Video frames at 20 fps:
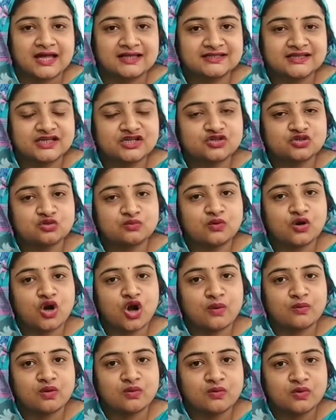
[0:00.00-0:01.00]
আজকে শুভ
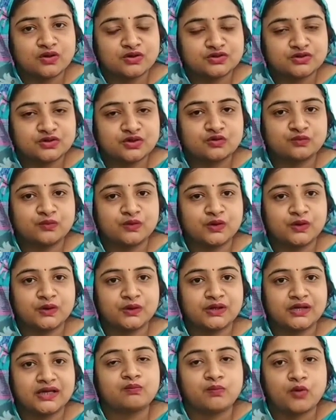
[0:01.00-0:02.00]
নববর্ষ
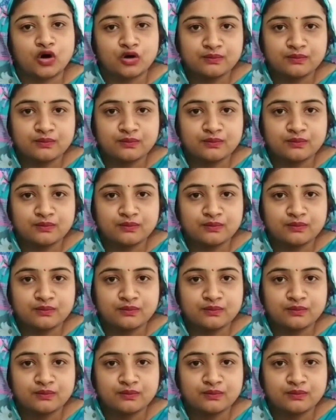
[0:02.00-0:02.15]
উপলক্ষে